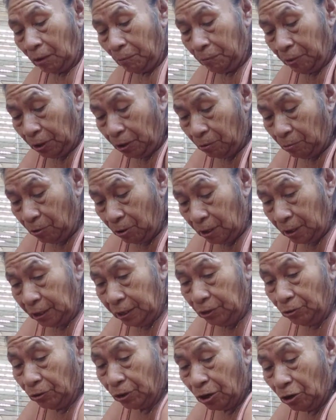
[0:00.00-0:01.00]
pues como les
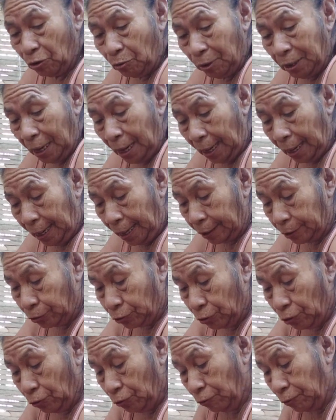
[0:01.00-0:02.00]
digo que lo voy a sacar
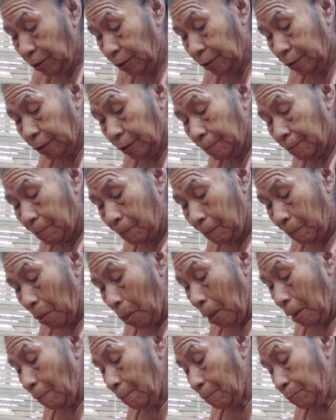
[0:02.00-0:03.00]
todo, fíjense.
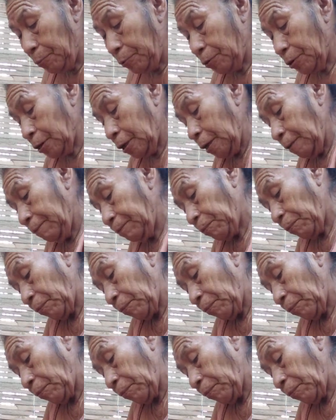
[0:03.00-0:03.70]
Porque